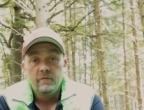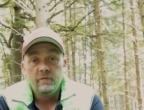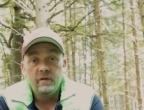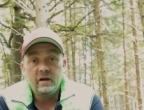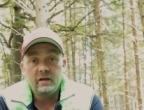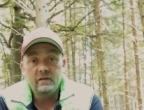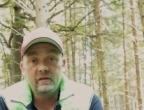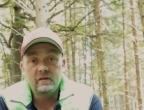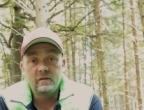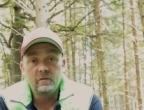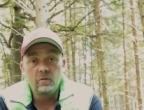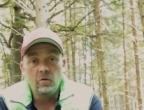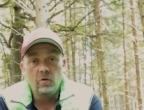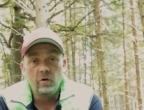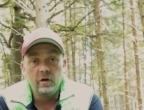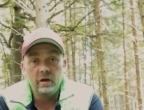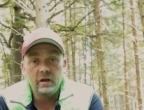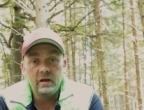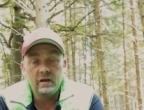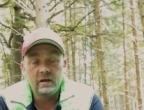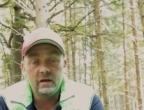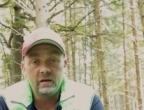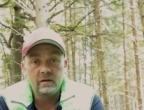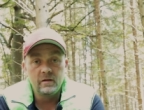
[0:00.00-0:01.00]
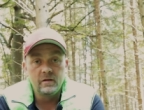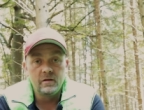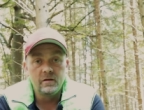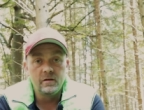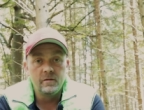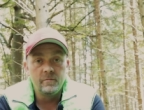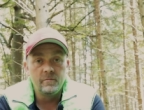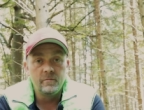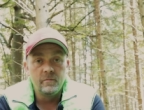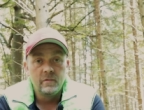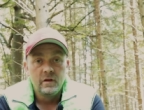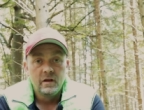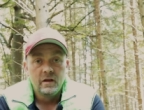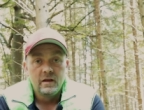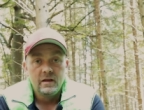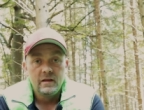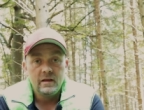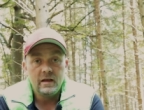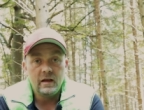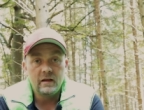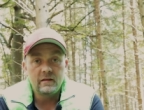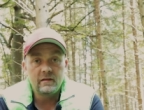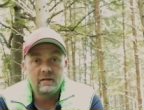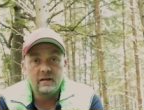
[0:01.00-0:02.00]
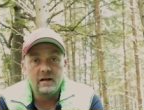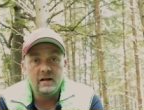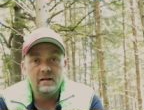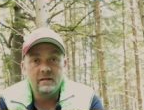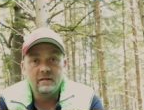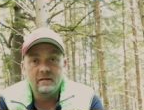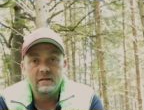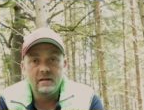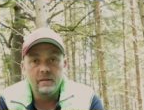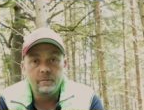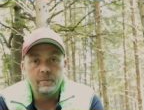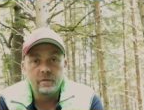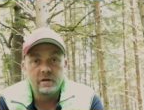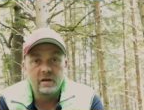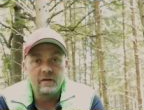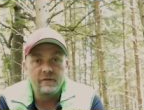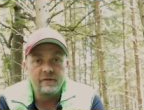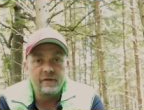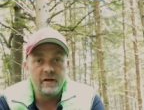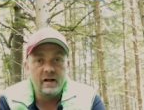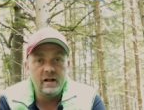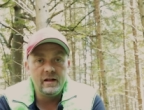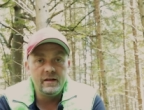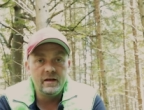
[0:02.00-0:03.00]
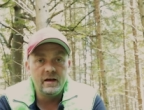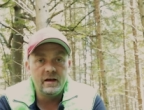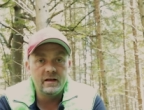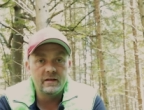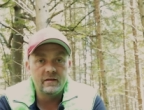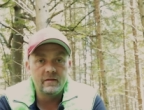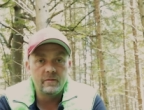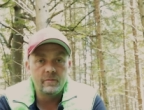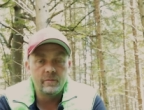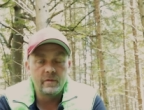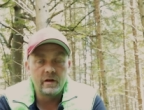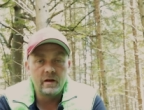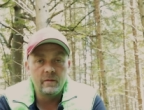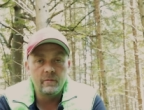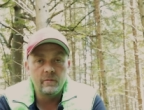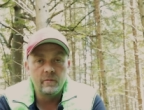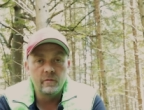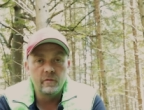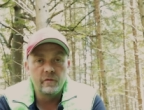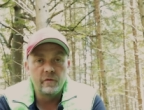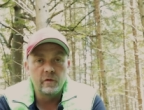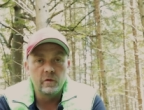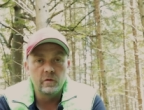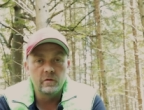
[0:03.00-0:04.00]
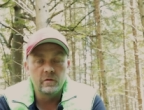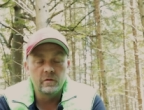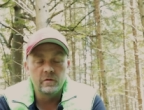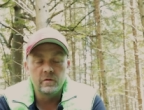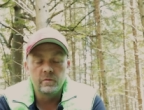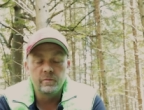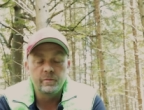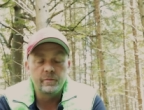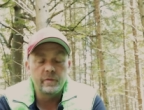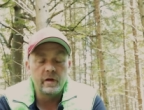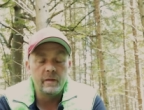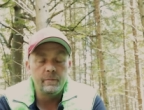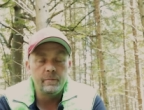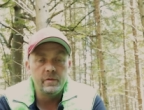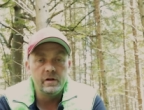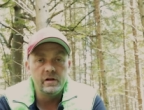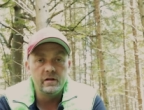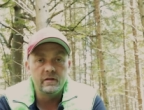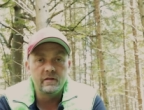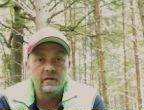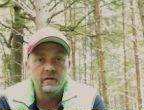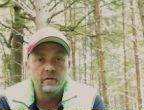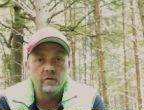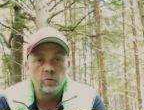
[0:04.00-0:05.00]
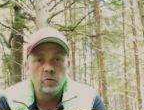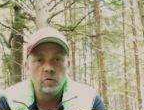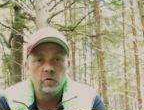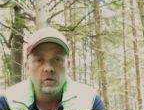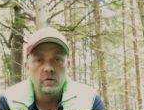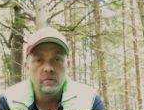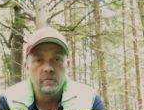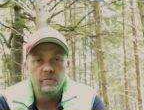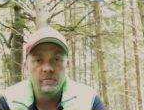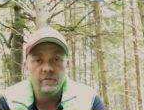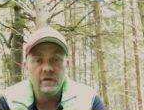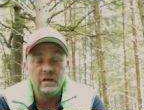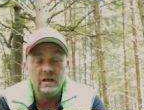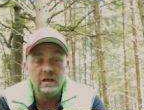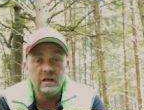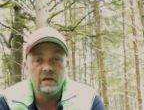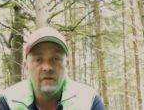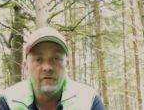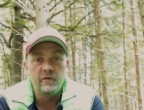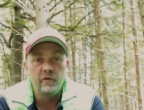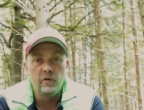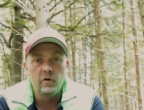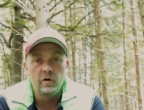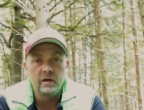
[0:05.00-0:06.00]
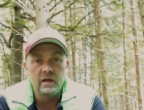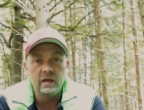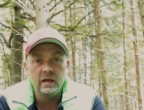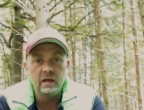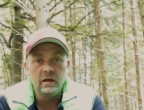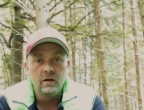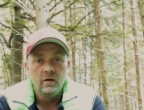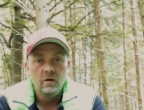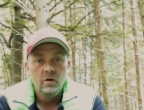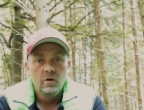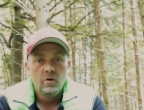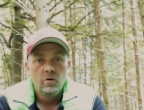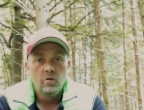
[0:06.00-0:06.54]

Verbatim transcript: was euch ähm, jetzt als Tipp gefallen hat beim, äh, beim Pilzesuchen, wie ich vorgehe.